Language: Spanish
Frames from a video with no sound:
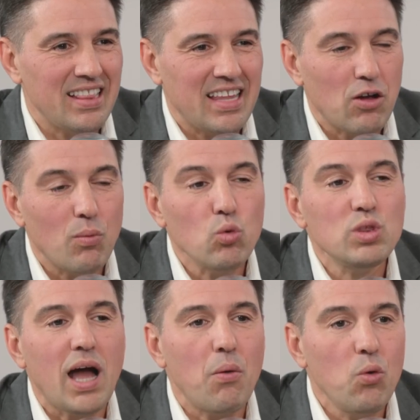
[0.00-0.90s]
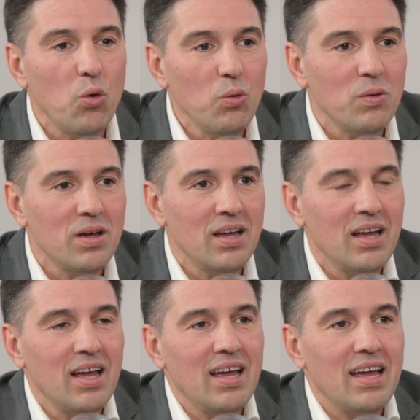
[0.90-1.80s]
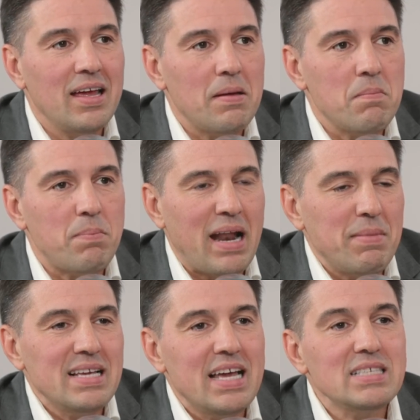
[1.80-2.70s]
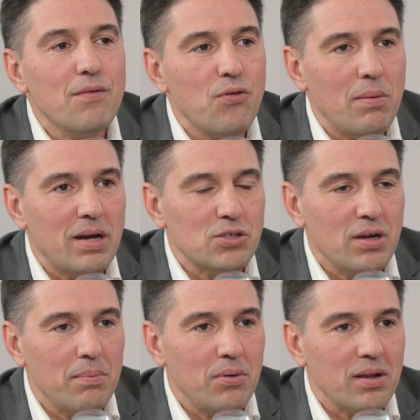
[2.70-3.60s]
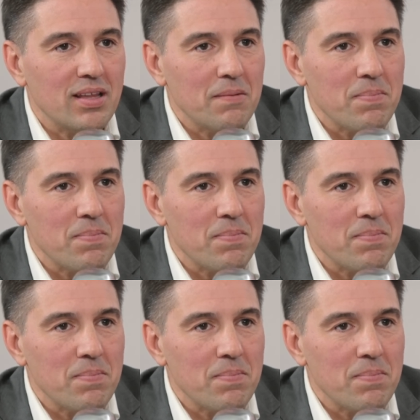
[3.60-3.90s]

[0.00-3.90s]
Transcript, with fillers: es, como un tabú, em, para mí ese fue el mayor aporte.